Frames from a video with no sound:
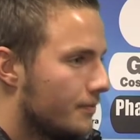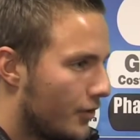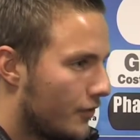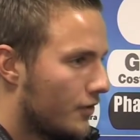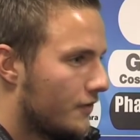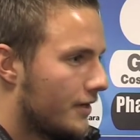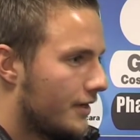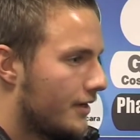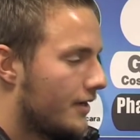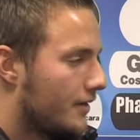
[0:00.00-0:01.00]
provo a
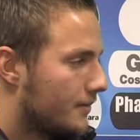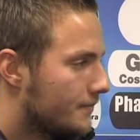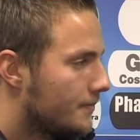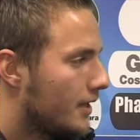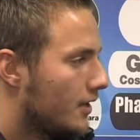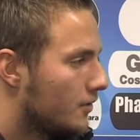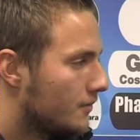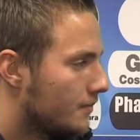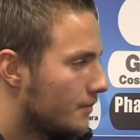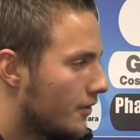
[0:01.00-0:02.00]
fare cioè, meglio.
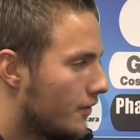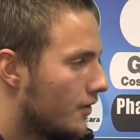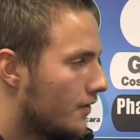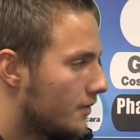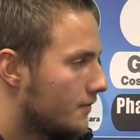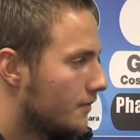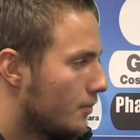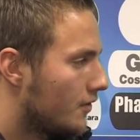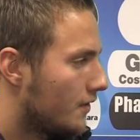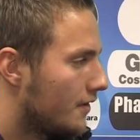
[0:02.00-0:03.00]
Provo, Hai conosciuto un
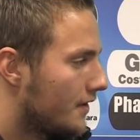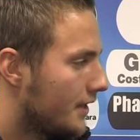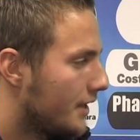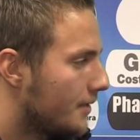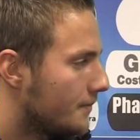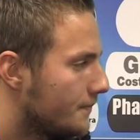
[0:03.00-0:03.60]
po' Pescara,